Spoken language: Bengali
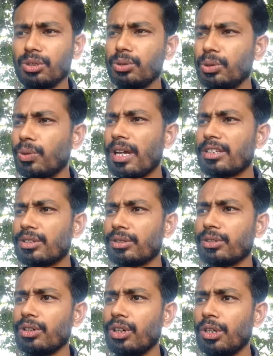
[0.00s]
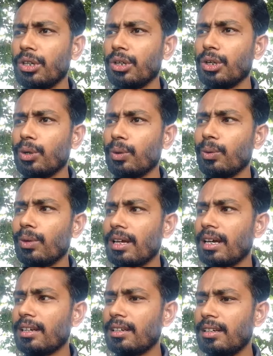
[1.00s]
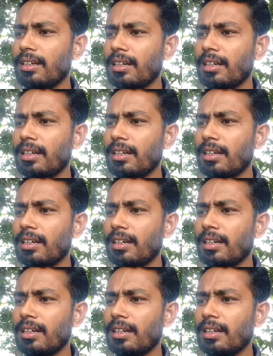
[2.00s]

শুধু ওনার জন্য ওনার